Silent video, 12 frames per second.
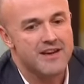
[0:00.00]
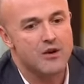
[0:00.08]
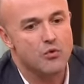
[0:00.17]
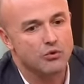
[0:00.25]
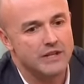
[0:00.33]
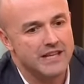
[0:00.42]

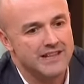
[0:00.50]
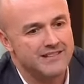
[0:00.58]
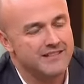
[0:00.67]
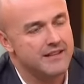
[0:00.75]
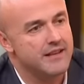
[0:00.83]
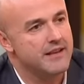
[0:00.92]

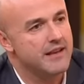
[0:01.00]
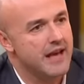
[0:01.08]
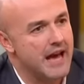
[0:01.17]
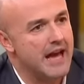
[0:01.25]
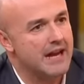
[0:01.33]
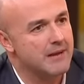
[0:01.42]
uniti
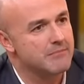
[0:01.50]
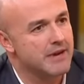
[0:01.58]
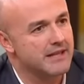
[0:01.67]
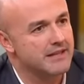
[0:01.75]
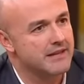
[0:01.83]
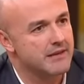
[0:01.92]
alla
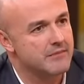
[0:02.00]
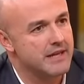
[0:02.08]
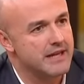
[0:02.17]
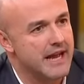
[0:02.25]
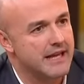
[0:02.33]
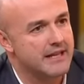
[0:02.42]
banda della
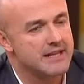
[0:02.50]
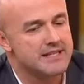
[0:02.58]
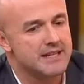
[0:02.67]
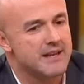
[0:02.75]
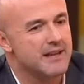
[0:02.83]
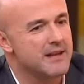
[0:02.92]
Magliana.
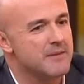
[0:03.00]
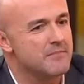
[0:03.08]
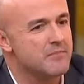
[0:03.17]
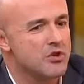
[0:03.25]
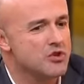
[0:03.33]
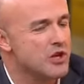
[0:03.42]
E
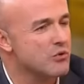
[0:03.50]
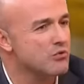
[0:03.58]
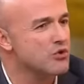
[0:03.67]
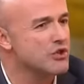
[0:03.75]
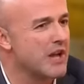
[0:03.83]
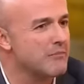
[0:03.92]
c'era
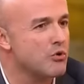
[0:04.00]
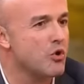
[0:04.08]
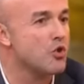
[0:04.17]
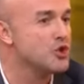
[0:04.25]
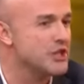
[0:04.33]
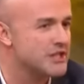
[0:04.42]
uno scambio
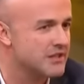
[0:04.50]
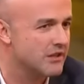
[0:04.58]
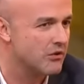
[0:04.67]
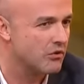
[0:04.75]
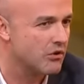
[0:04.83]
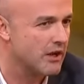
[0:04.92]

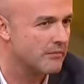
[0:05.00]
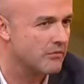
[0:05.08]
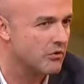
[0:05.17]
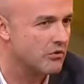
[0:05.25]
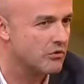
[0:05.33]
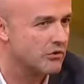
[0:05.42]
logistico, lo
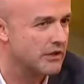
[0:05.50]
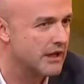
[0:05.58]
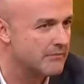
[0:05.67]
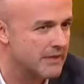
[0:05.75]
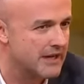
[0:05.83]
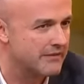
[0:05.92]
cambiano loro.
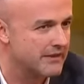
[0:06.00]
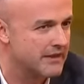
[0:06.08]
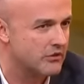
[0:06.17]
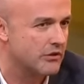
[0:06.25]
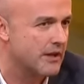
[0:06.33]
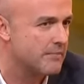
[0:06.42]
Nella malavita
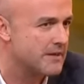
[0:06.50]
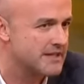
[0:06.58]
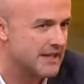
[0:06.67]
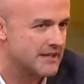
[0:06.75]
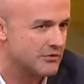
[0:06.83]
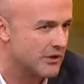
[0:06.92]
non è
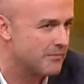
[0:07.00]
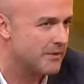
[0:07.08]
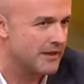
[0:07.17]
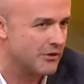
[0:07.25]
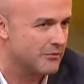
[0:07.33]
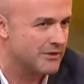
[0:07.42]
prestarsi una
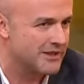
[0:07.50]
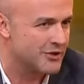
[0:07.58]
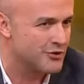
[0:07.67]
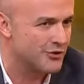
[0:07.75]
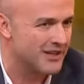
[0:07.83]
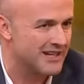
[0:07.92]
penna come tra
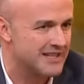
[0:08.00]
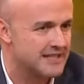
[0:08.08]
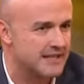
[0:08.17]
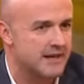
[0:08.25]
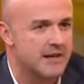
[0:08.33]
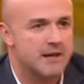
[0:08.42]

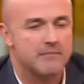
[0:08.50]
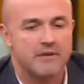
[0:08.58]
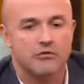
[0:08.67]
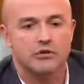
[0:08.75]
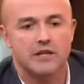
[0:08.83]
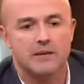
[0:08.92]
giornalisti, ma
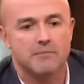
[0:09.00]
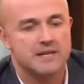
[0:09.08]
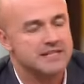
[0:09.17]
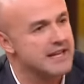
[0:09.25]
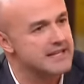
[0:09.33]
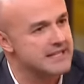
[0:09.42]
vuol dire
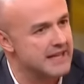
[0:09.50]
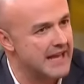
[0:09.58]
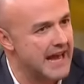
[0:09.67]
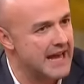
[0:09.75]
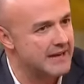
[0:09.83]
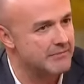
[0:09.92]
prestarsi le
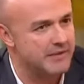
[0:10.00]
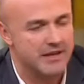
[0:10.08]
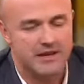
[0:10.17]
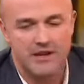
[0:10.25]
armi,